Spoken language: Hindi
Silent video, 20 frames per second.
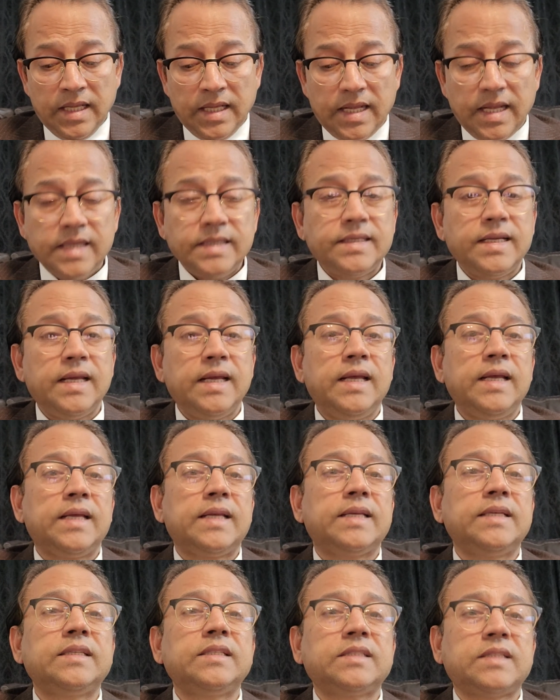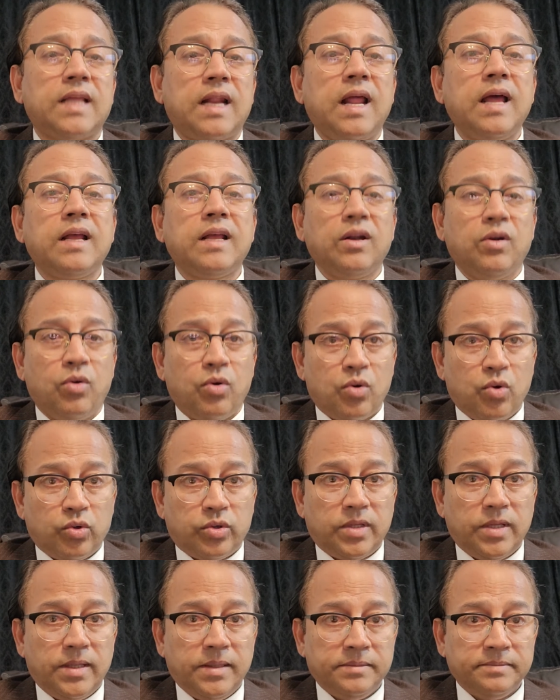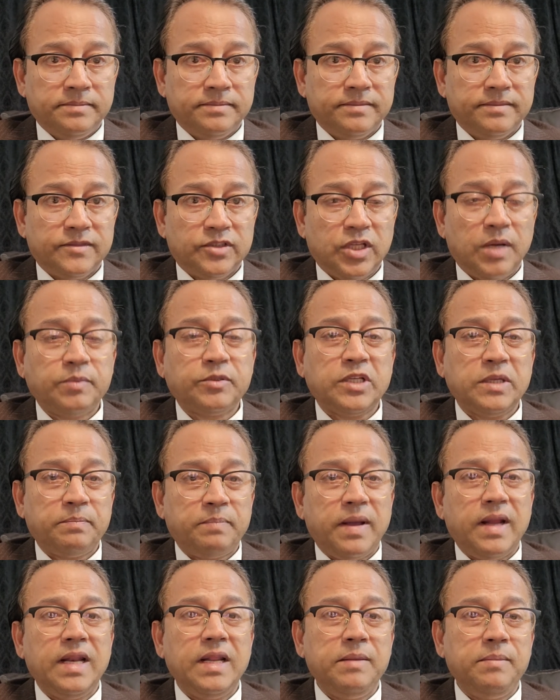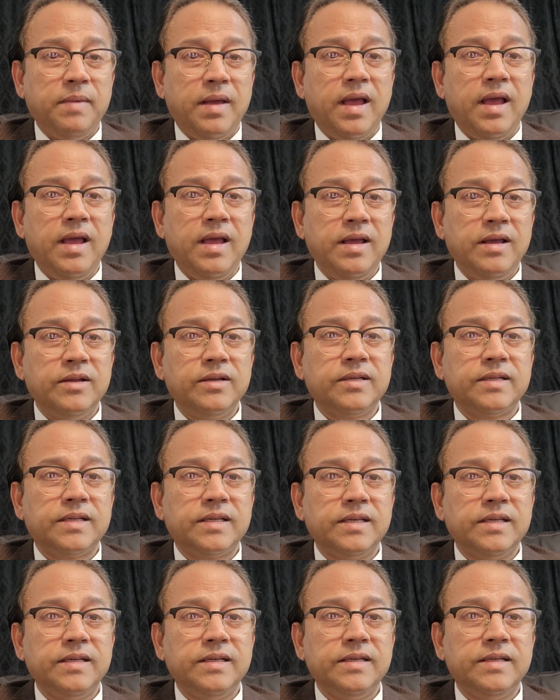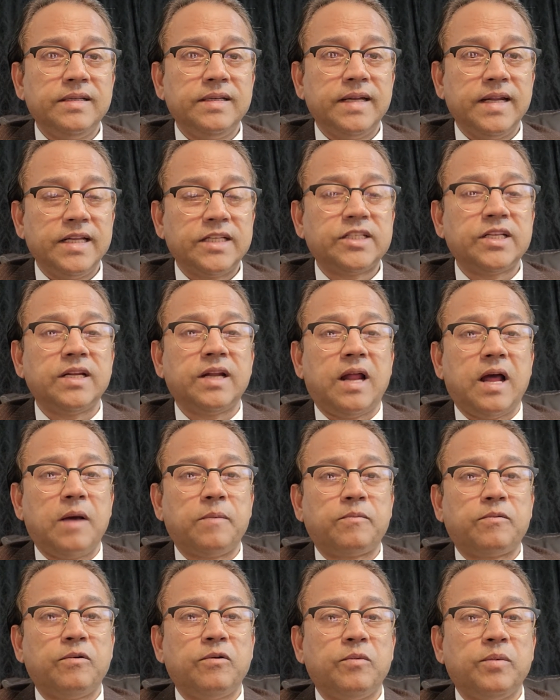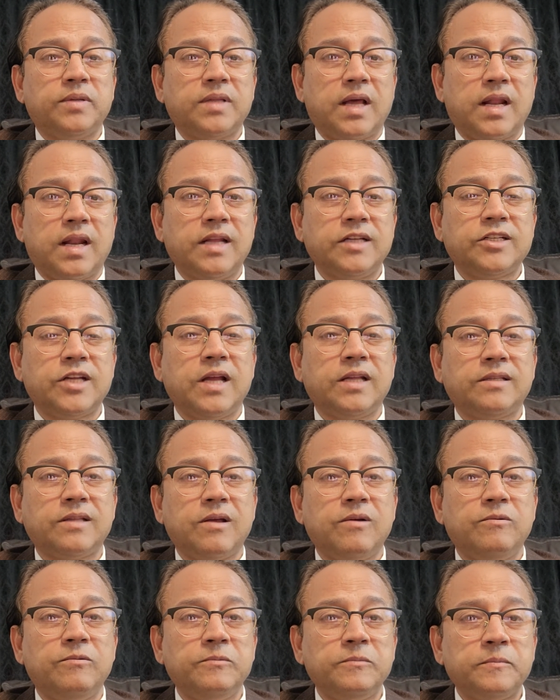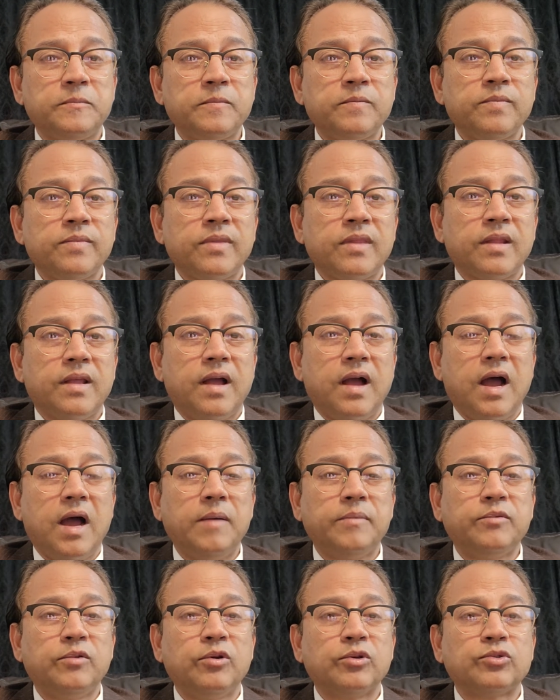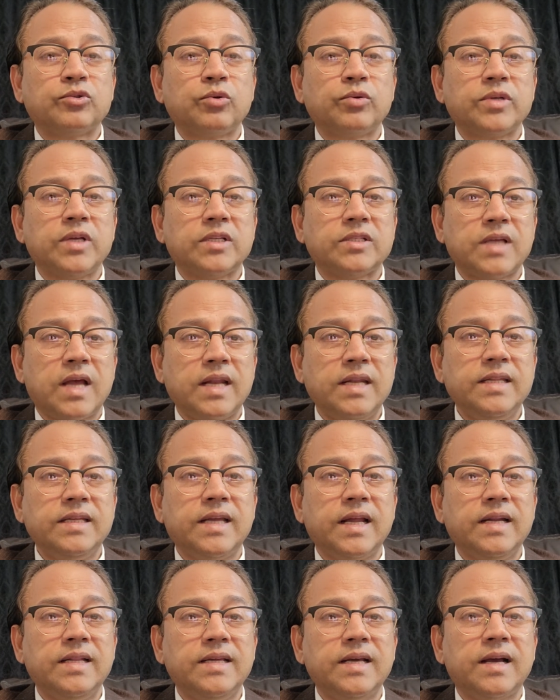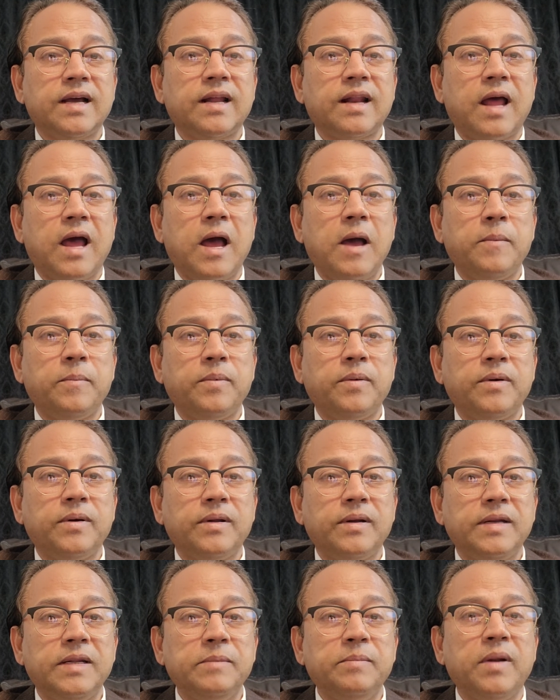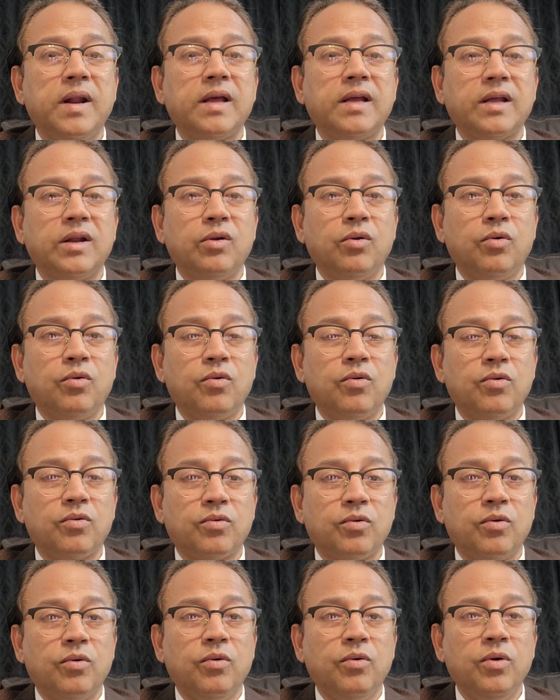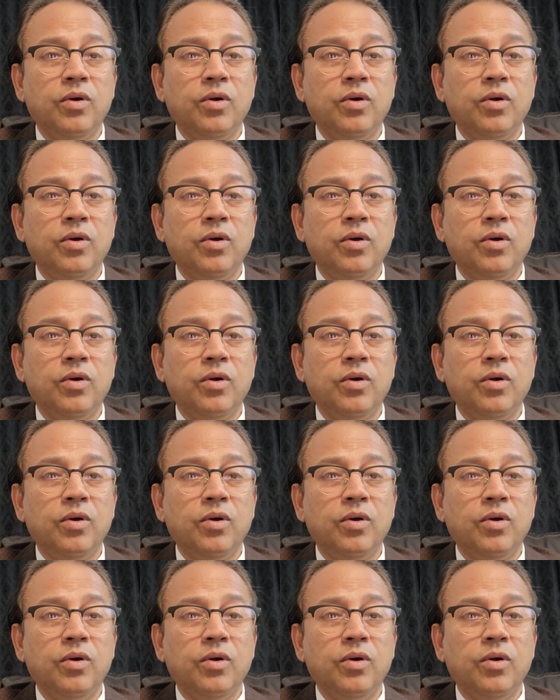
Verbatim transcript: कि ये किस तरह के लोग होते हैं सबसे पहले मैं इनकी नेचर आपको बताना चाहता हूँ आप दोस्तों की आसानी के लिए अगर आप लिब्रा के लोगों को